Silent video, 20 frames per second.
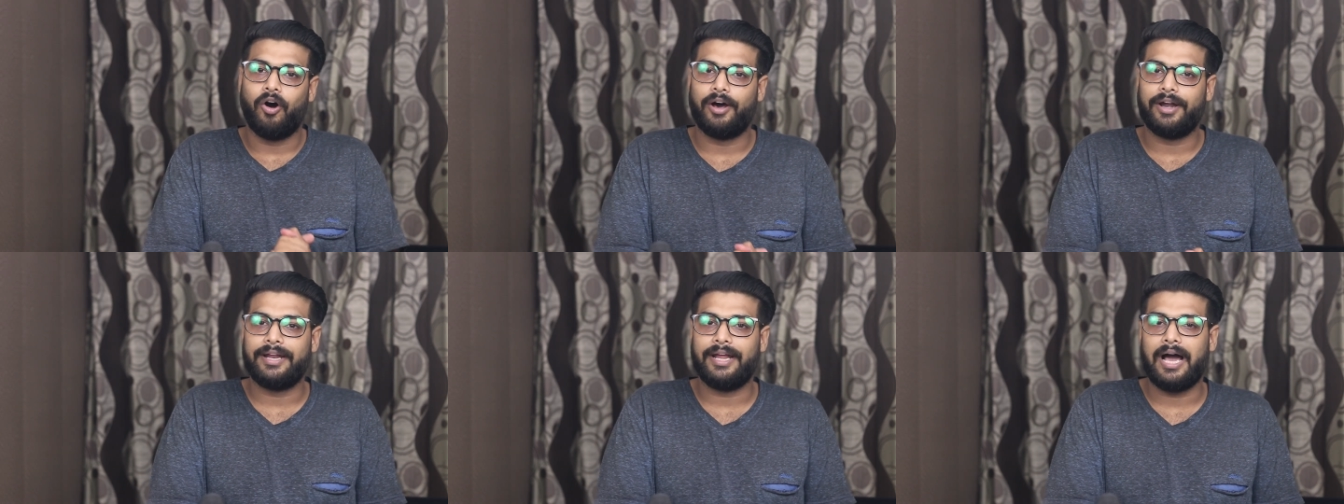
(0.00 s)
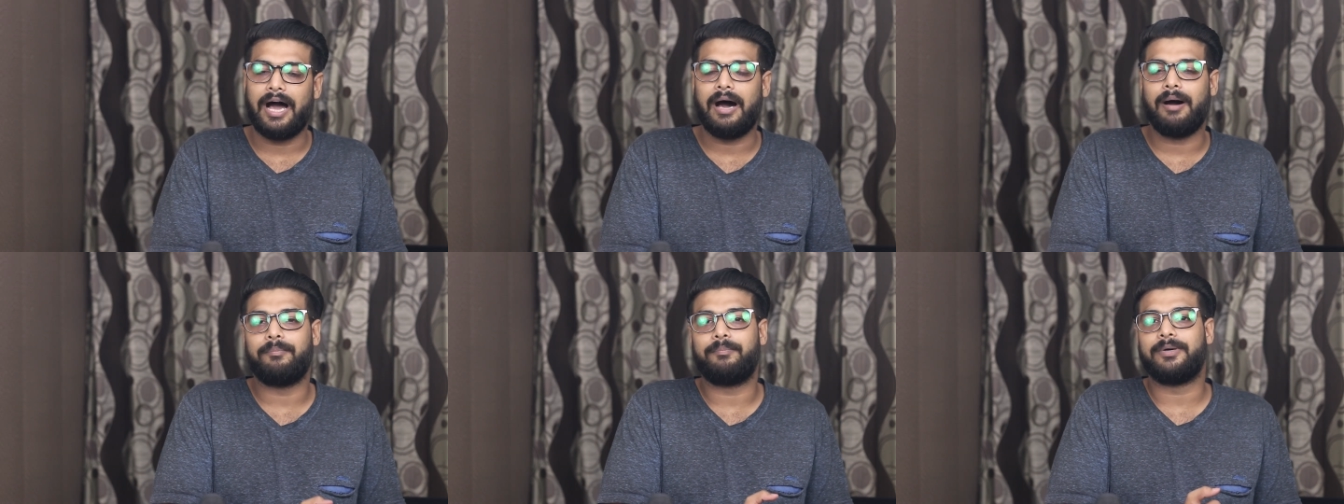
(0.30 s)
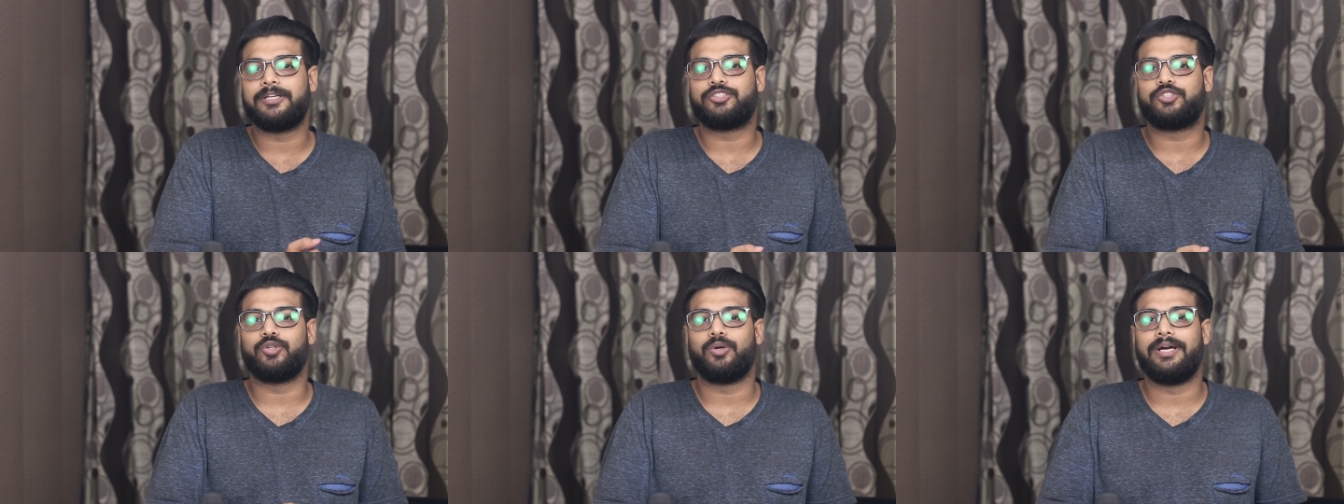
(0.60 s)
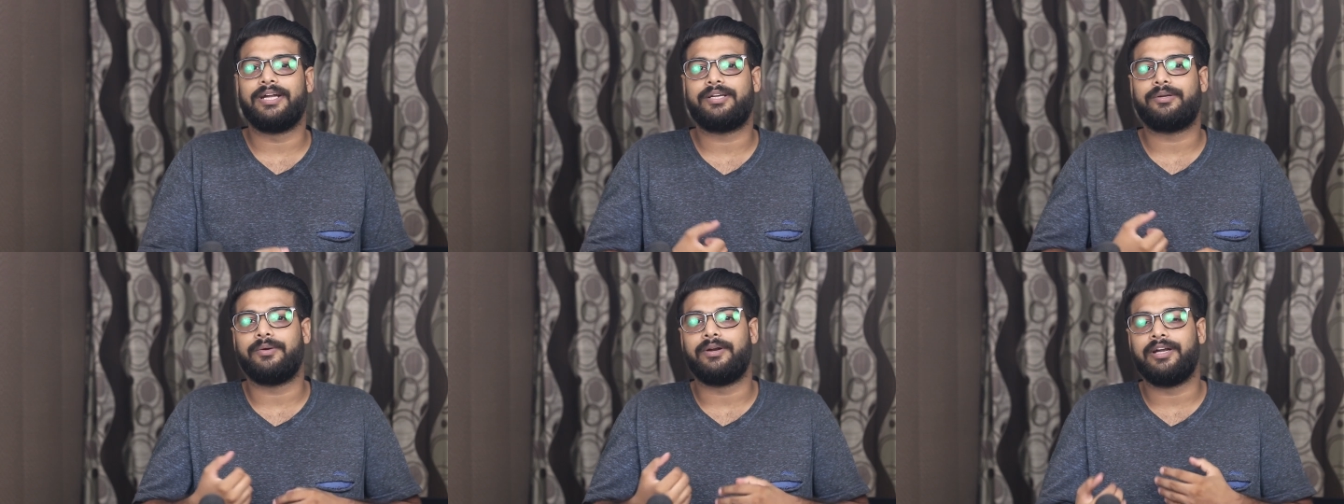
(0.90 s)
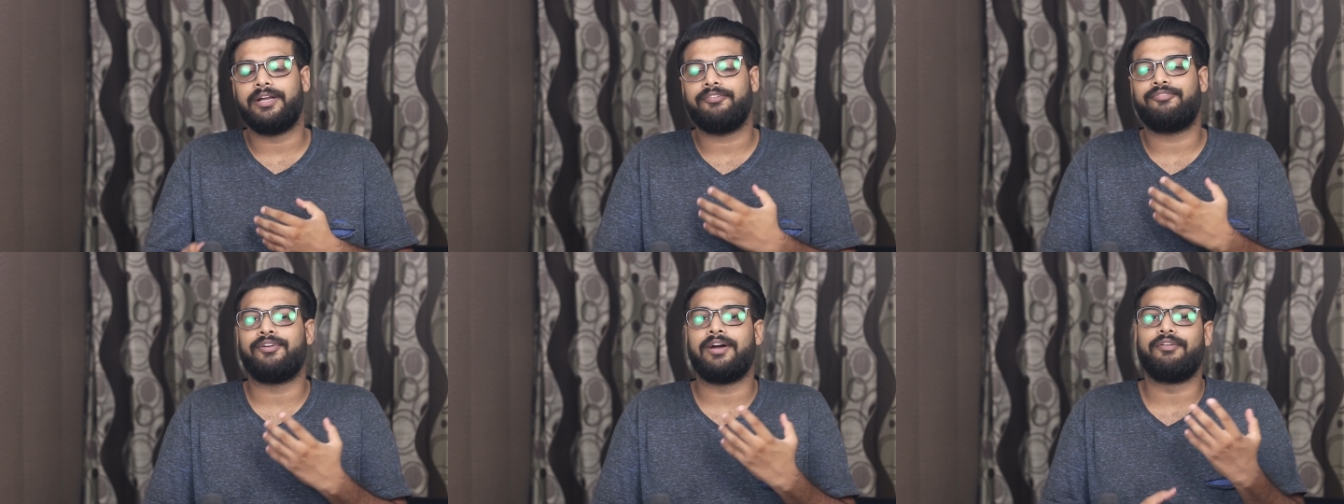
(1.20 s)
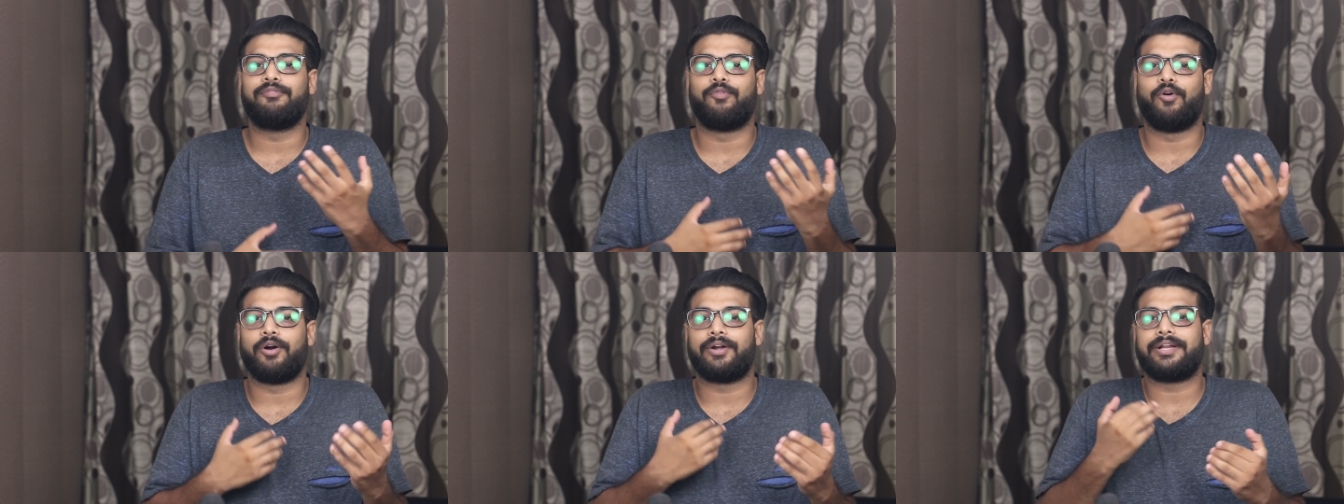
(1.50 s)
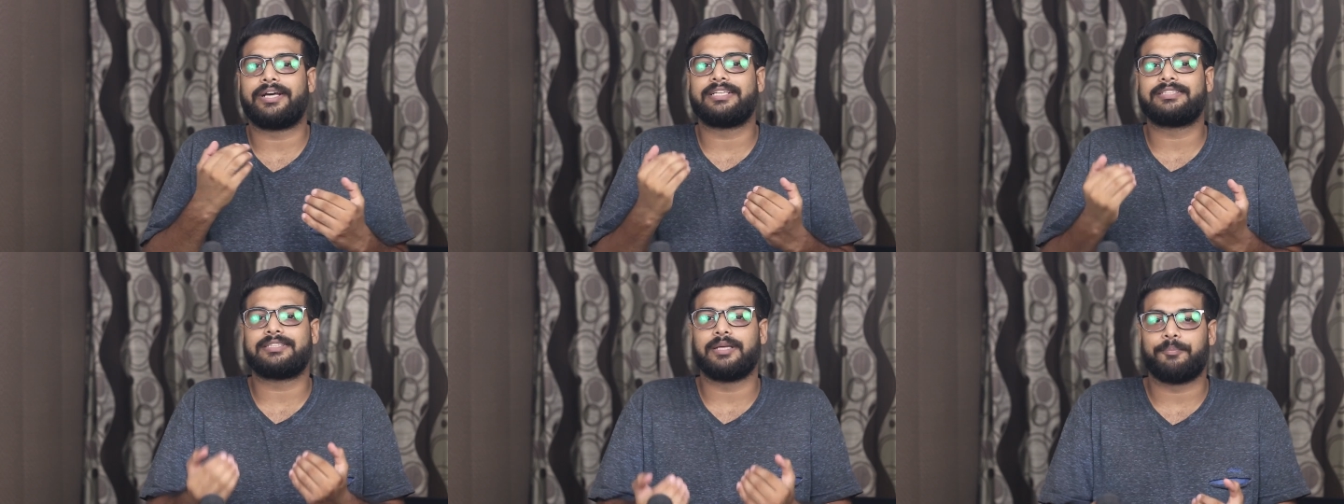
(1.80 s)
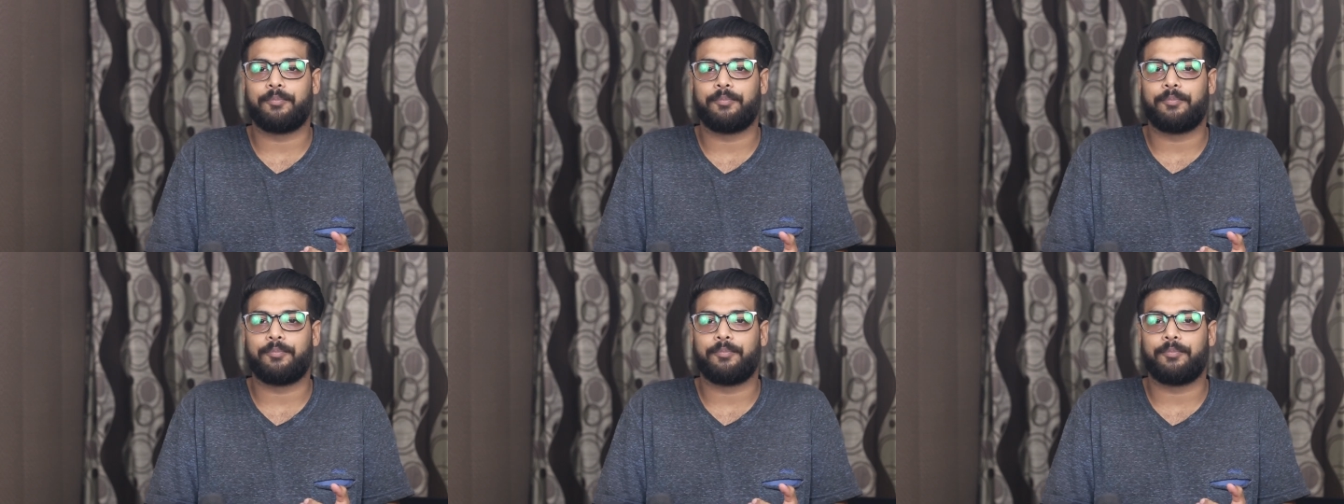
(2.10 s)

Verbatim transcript: और यहां पर जो है ट्वेंटी फाइव का